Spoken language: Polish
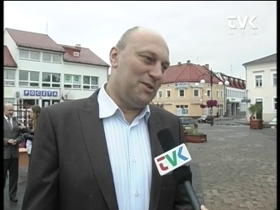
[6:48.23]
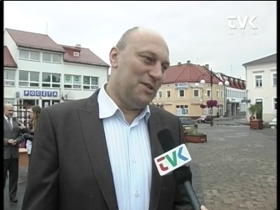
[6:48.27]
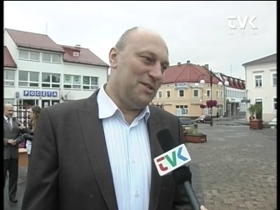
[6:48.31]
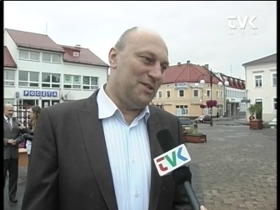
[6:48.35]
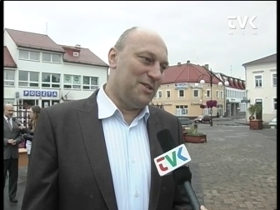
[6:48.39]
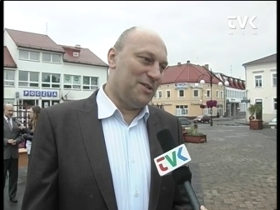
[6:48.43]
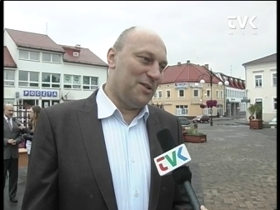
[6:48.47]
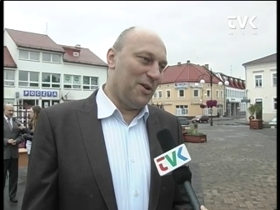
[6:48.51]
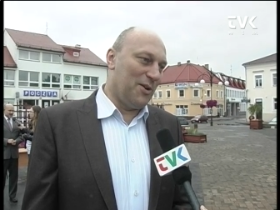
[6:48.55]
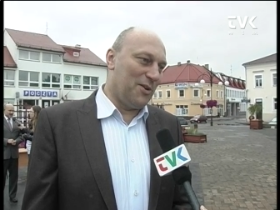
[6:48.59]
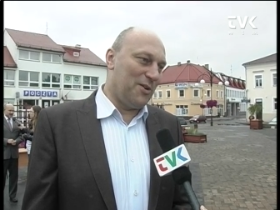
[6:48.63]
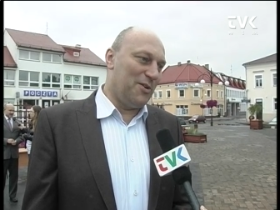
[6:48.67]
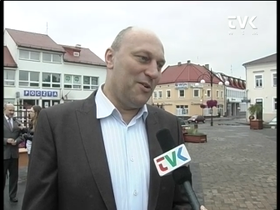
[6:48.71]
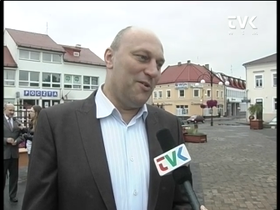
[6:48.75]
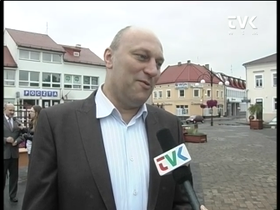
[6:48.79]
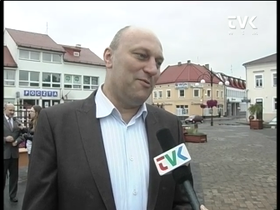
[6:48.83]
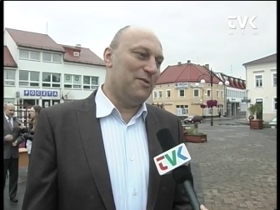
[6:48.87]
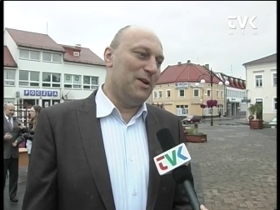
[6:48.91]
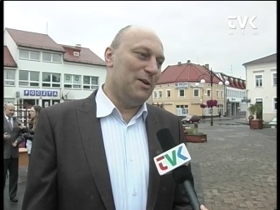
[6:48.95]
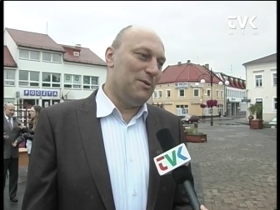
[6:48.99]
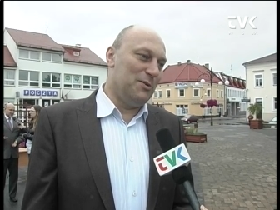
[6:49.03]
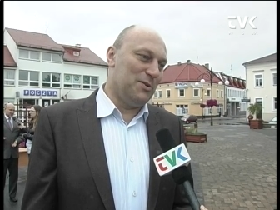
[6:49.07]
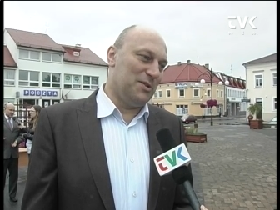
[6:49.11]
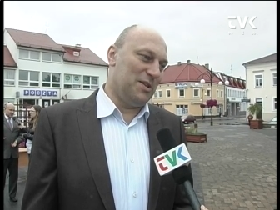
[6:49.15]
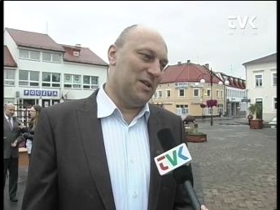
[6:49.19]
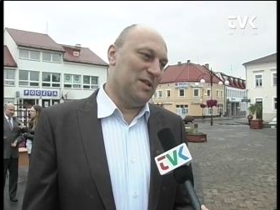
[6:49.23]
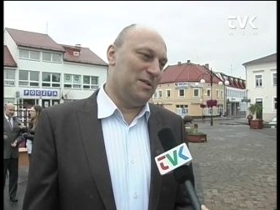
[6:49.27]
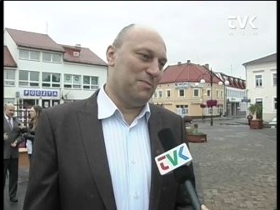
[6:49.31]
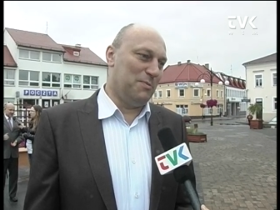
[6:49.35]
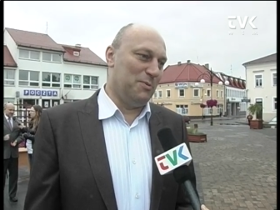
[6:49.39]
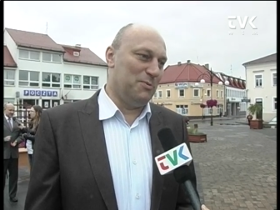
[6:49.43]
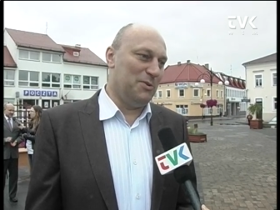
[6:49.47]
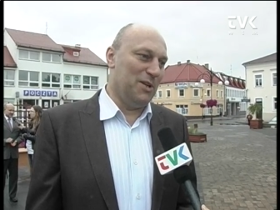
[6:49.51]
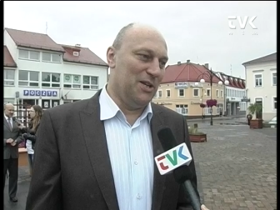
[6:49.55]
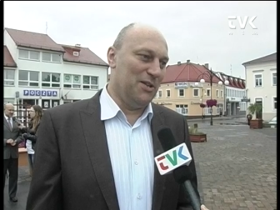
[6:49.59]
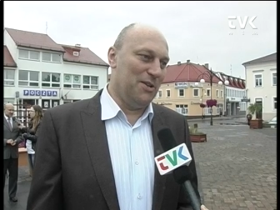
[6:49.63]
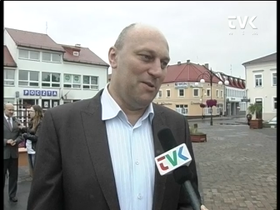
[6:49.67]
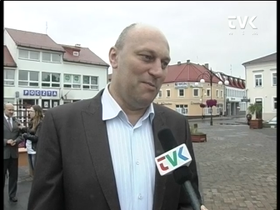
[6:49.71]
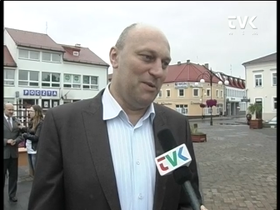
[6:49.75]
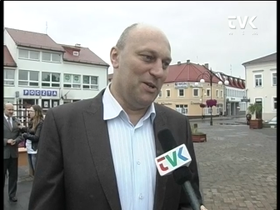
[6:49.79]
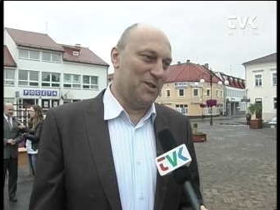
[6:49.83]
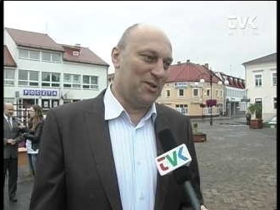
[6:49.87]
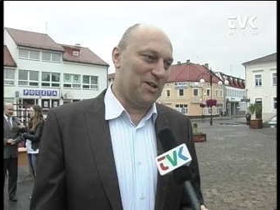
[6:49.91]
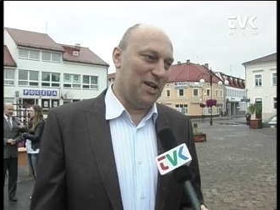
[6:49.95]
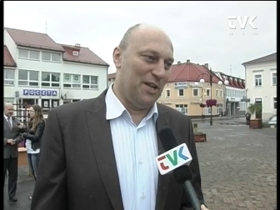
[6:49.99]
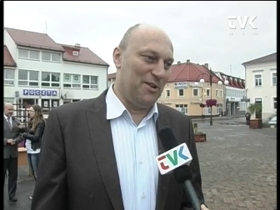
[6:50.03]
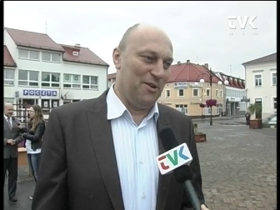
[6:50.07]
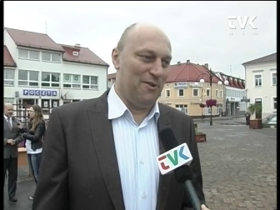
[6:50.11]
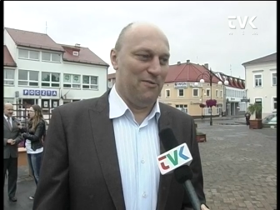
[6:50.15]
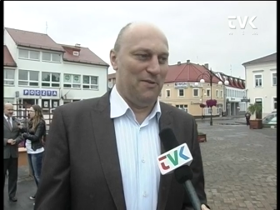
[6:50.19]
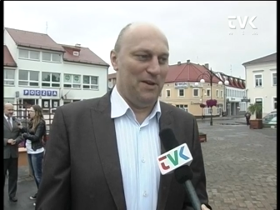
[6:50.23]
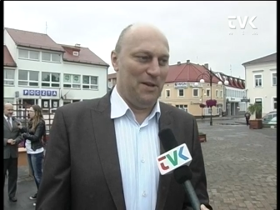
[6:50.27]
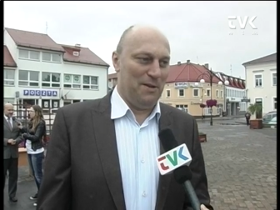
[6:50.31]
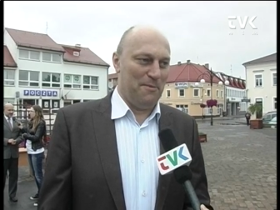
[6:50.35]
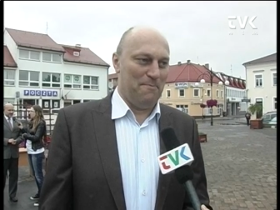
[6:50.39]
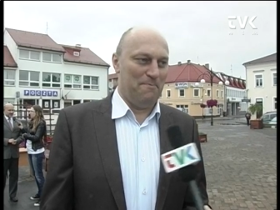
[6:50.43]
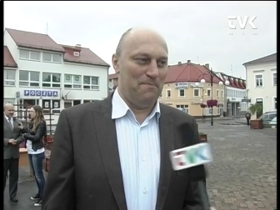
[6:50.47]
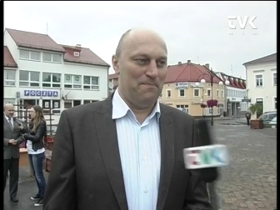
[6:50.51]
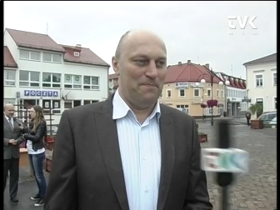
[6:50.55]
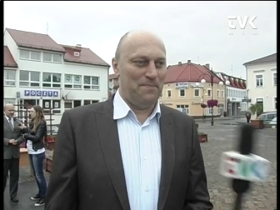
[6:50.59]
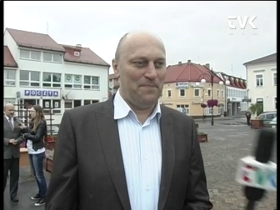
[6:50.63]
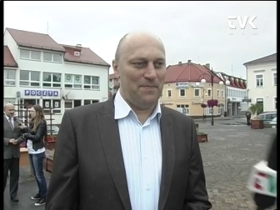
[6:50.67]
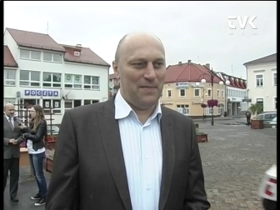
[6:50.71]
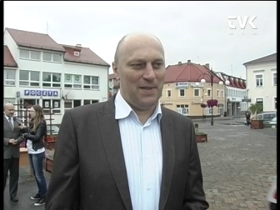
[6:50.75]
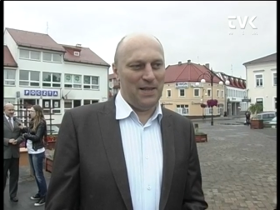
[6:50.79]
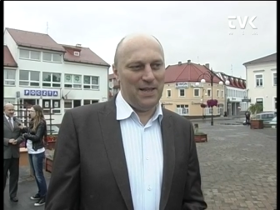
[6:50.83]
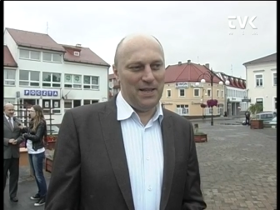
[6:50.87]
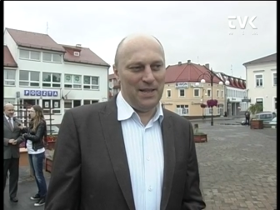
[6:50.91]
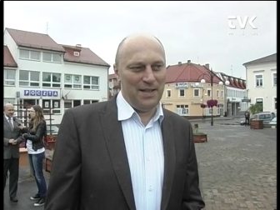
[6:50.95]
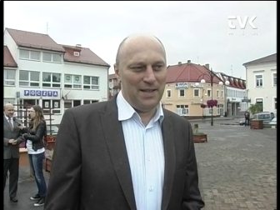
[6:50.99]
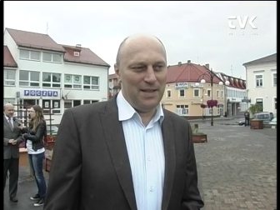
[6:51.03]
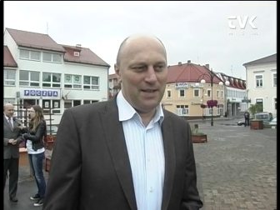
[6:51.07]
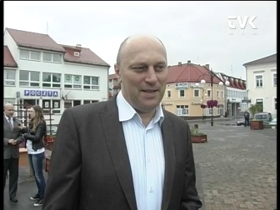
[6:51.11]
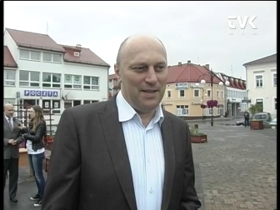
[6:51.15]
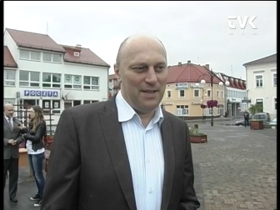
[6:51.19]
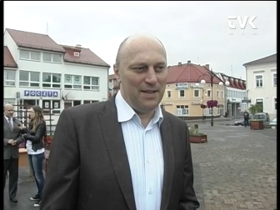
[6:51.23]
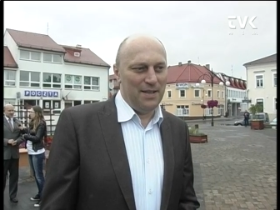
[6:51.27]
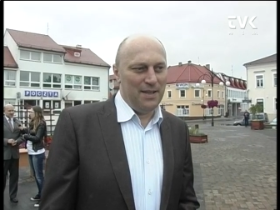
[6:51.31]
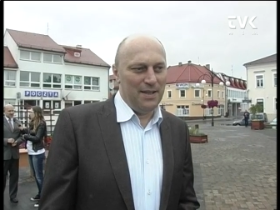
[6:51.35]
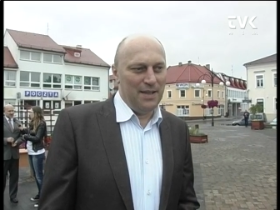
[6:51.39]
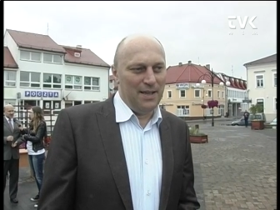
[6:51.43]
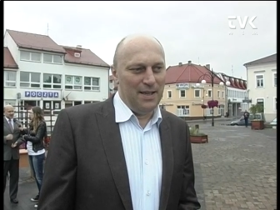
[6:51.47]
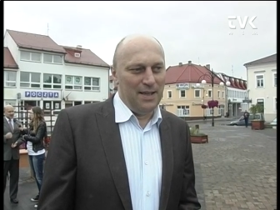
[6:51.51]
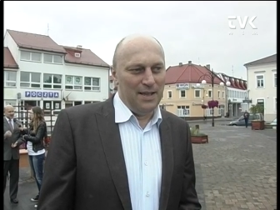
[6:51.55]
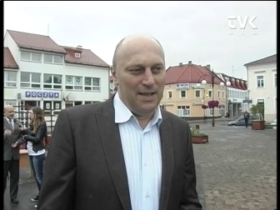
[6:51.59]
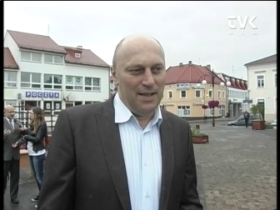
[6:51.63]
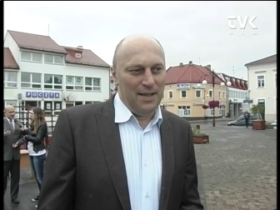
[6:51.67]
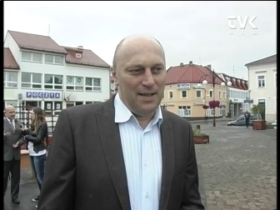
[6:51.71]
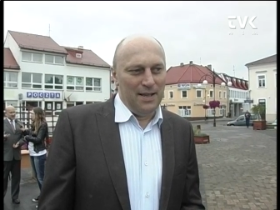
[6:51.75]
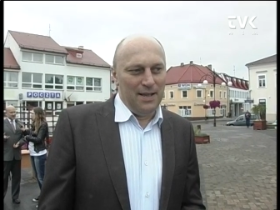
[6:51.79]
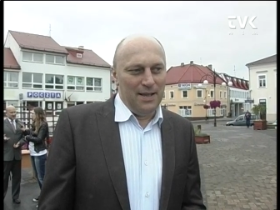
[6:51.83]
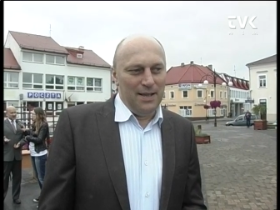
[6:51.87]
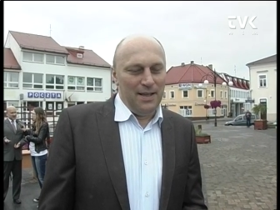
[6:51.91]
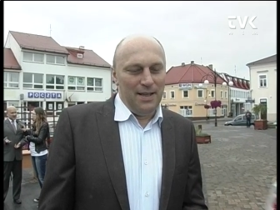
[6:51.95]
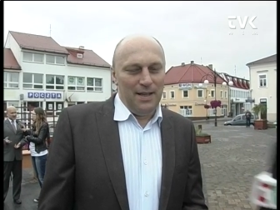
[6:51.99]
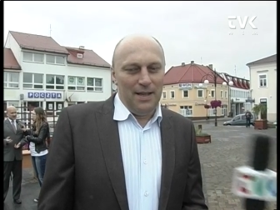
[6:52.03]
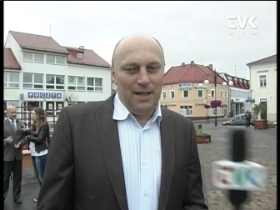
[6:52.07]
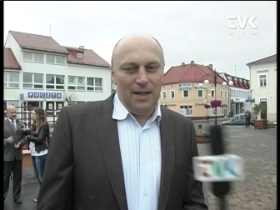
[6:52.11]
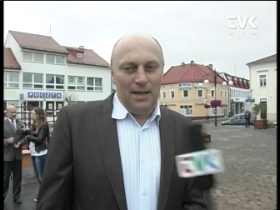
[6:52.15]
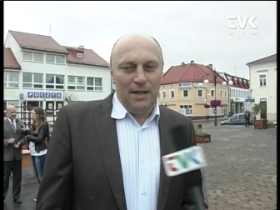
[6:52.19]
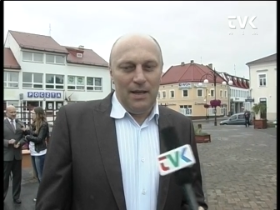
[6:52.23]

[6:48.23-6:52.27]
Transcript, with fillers: historią Wieluńskiej Spółdzielni Mieszkaniowej. E, jak pan postrzega całą akcję?